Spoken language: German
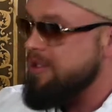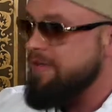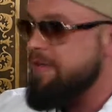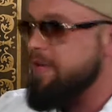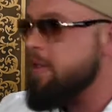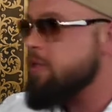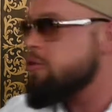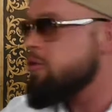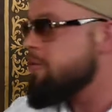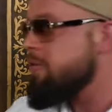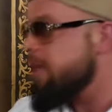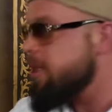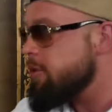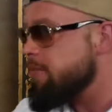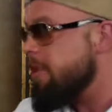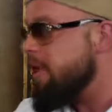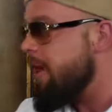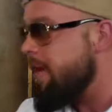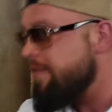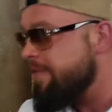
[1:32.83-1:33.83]
Und die findest du
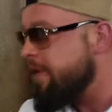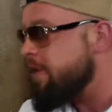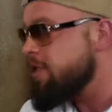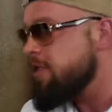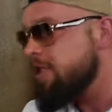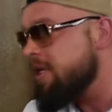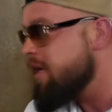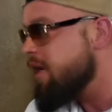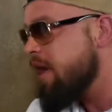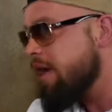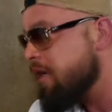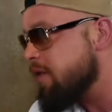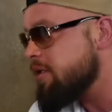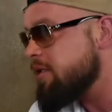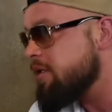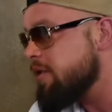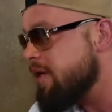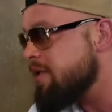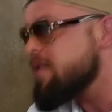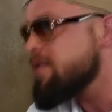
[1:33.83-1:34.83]
manchmal einfach nicht in den
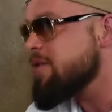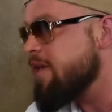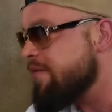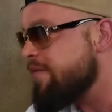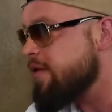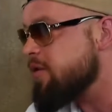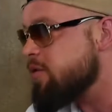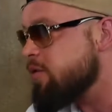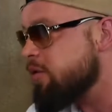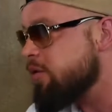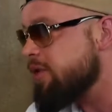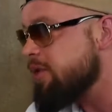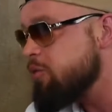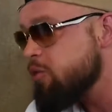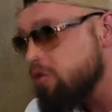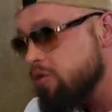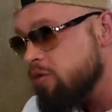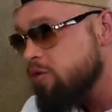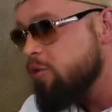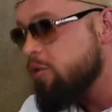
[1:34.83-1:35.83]
Nachrichten. Das ist einfach so. Und die
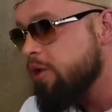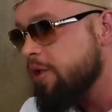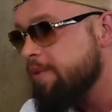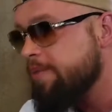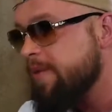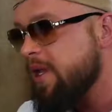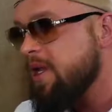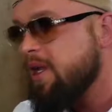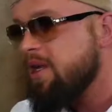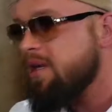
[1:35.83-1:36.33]
musst du suchen.